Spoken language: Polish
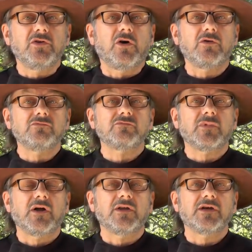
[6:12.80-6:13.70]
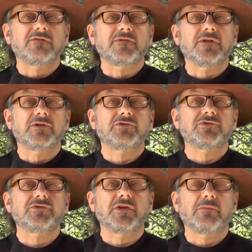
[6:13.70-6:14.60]
No, ale jak
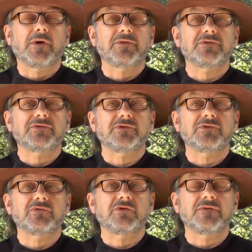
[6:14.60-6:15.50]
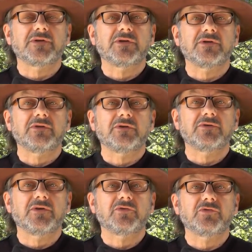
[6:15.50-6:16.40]
widać, temat cenzurowania
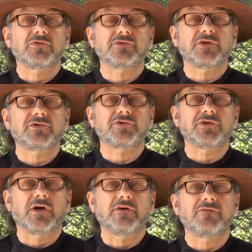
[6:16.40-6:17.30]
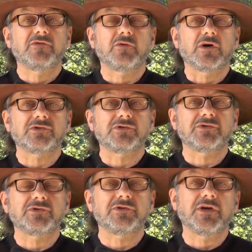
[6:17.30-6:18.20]
internetu zaczyna
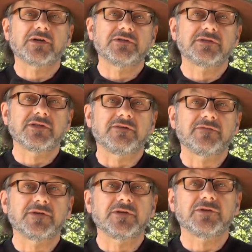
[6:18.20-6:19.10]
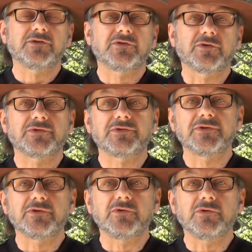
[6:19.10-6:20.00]
wyłazić jak nie z lewej, to z
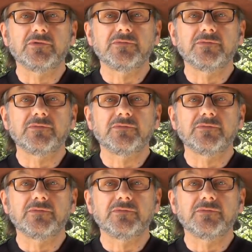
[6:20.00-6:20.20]
tyłu.